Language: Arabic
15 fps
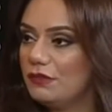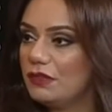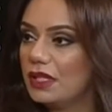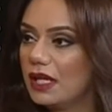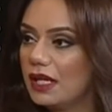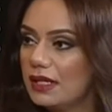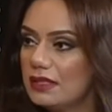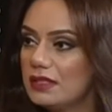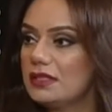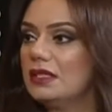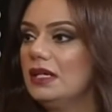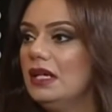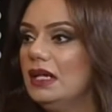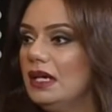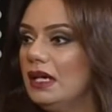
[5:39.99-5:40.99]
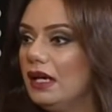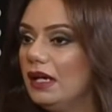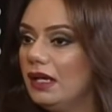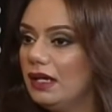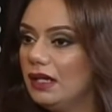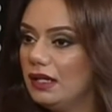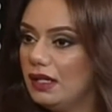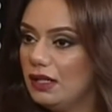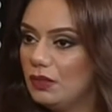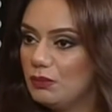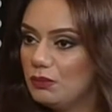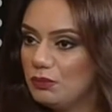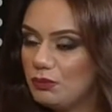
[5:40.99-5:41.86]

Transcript: في غرس آه،